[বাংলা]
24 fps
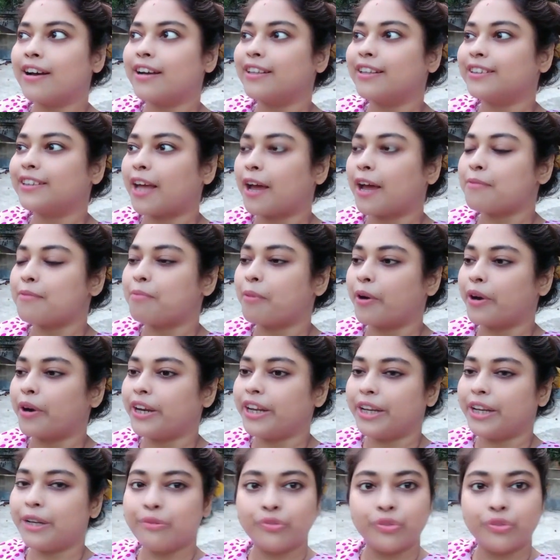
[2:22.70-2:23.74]
তারপরে
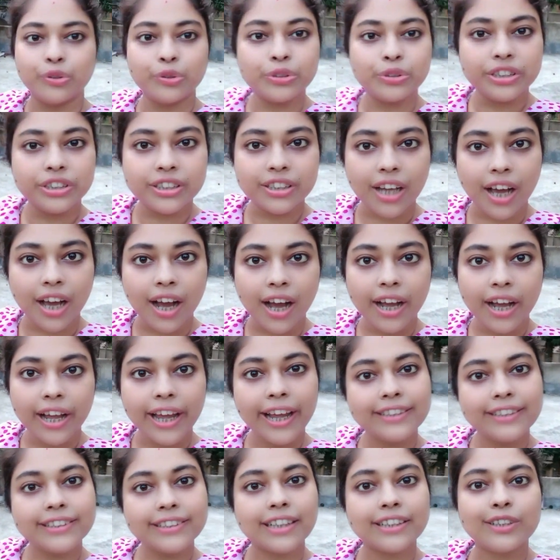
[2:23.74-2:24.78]
ভুট্টা
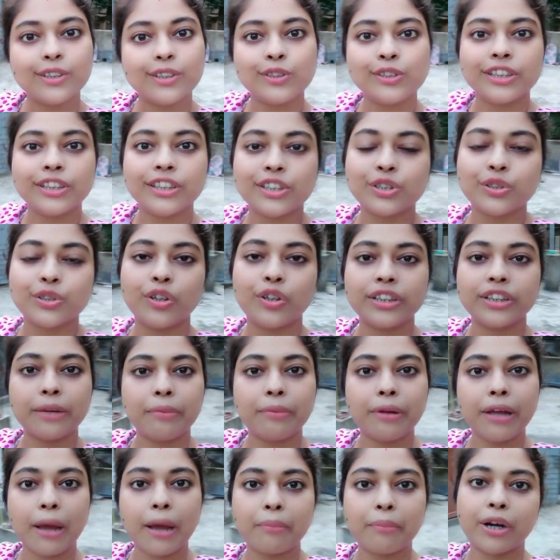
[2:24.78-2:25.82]
এই জাতীয় জিনিসগুলো
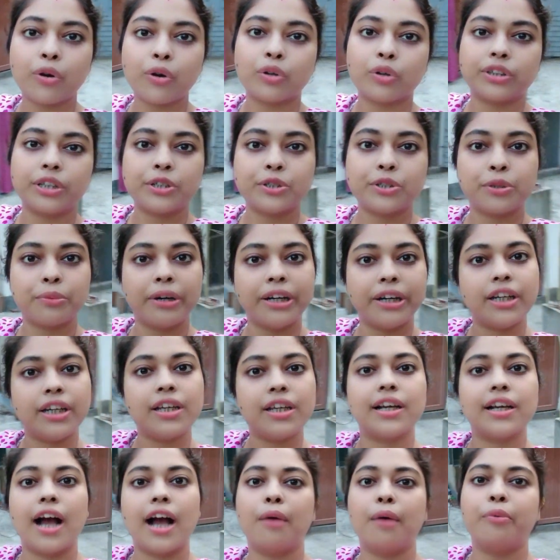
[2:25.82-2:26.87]
দেখবে আমরা রথের সময় ঠিক
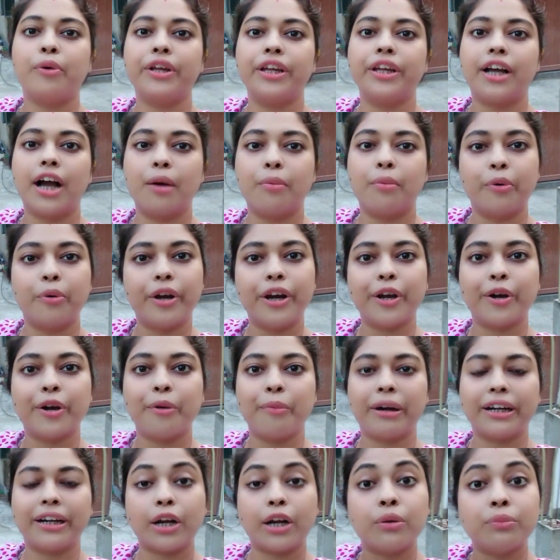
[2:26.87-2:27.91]
খাবোই খাবো এরকম
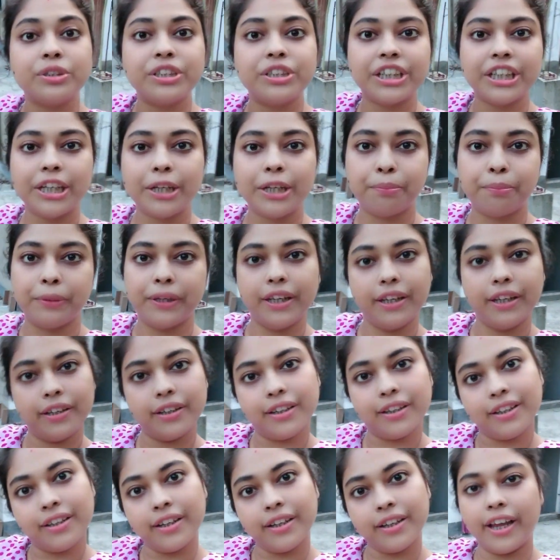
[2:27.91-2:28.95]
একটা জিলিপি
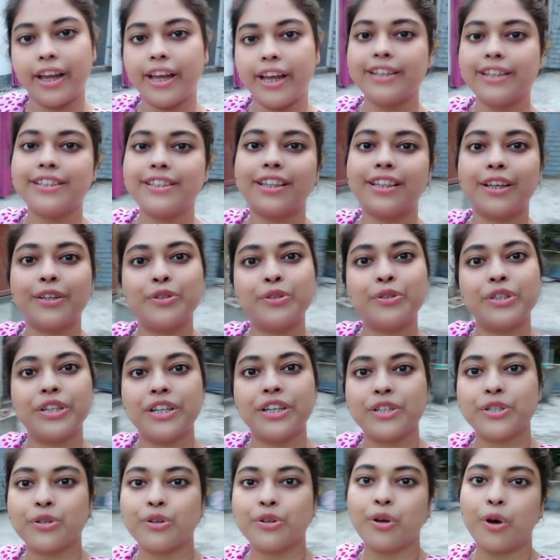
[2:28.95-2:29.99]
এই জিতা
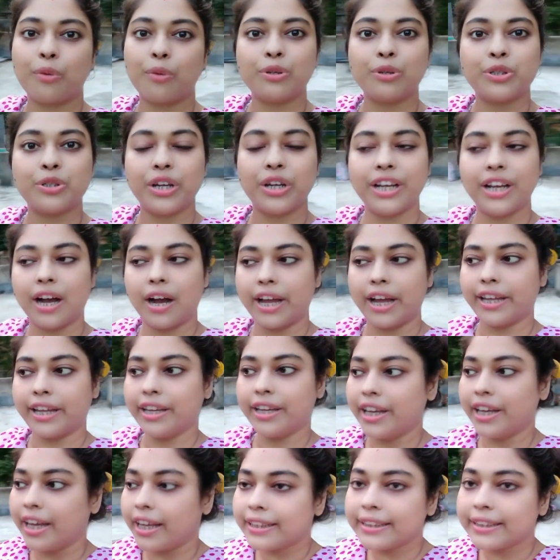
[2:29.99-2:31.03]
জিনিসগুলো অবশ্যই খায়
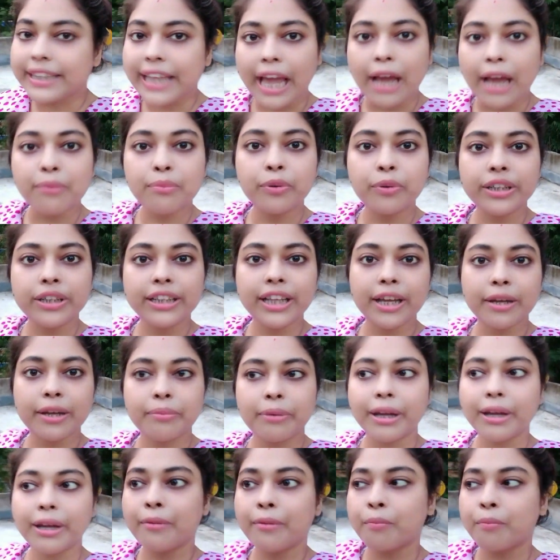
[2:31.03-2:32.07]
তেমনই
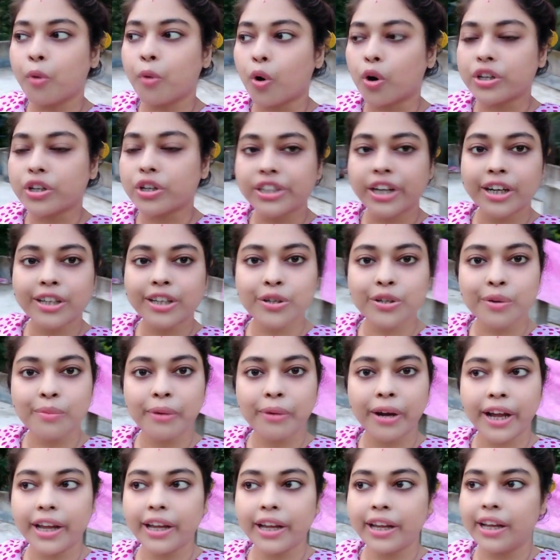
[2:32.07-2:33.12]
দেখবে বর্ষার
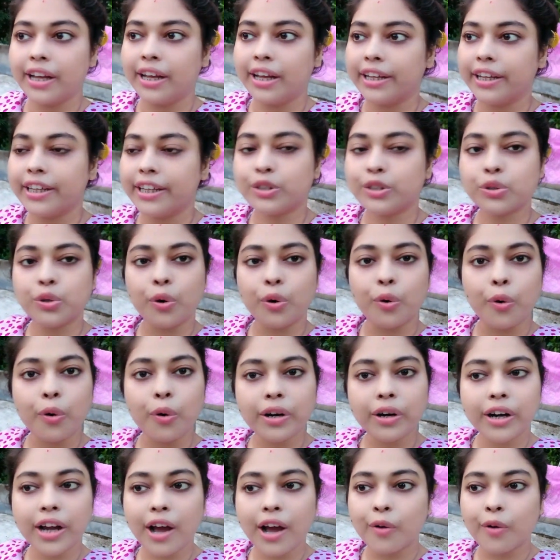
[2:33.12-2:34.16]
সময় কিছু হোক
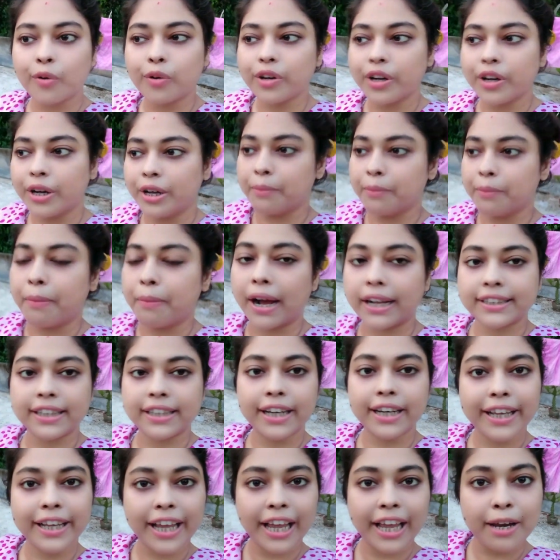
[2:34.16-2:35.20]
না হোক
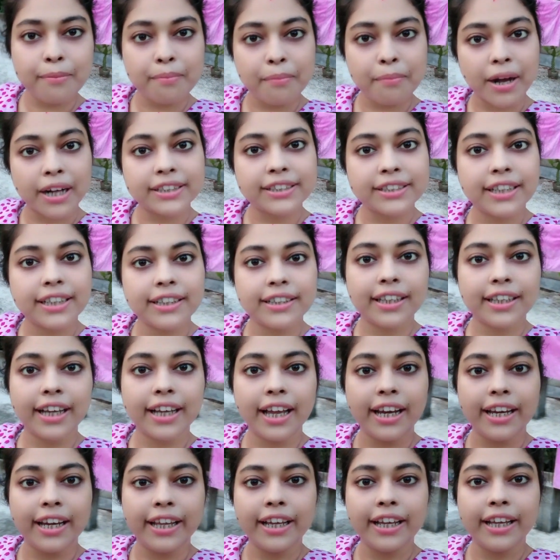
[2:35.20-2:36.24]
বাজারে গেলে মাছ কিনতে গেলে